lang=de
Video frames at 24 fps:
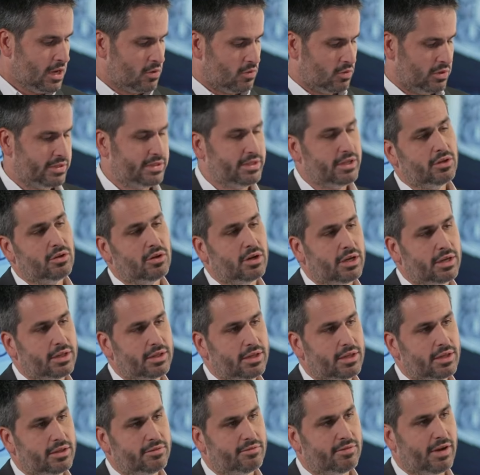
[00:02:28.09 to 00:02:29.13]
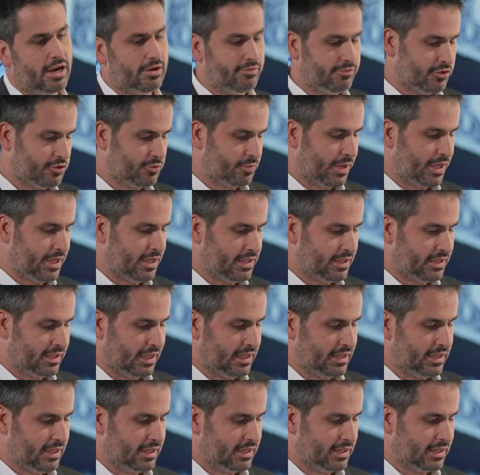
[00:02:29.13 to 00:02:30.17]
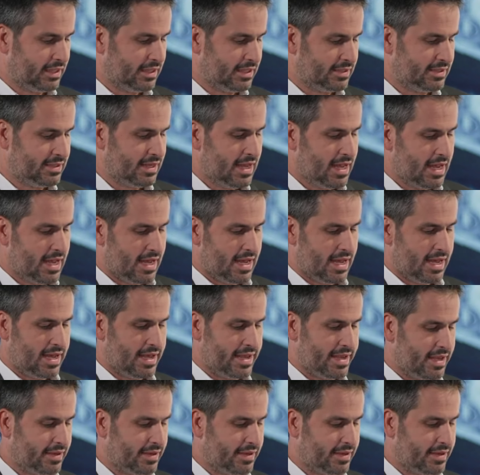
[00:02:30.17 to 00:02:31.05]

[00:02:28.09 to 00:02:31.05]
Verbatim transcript: wo es jedoch in ihren Wahlversprechen drinnen, dass äh,